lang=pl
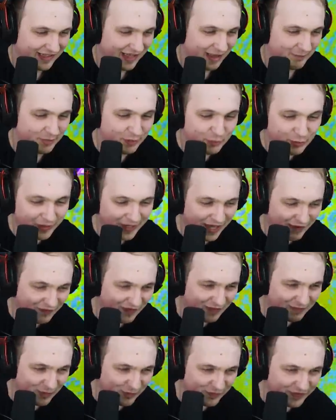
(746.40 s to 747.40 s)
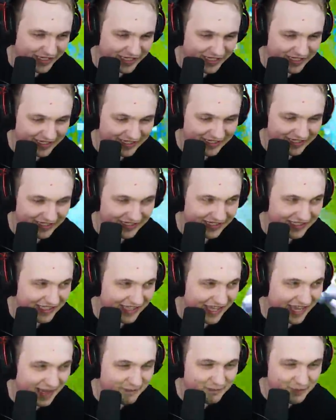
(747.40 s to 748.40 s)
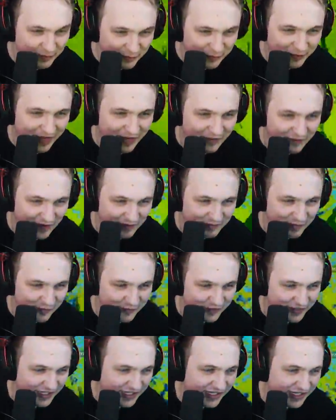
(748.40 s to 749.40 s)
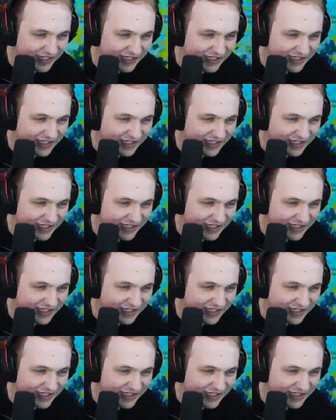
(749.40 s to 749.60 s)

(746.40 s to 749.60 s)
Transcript: A było Rafa mówi? A było Rafa mówi?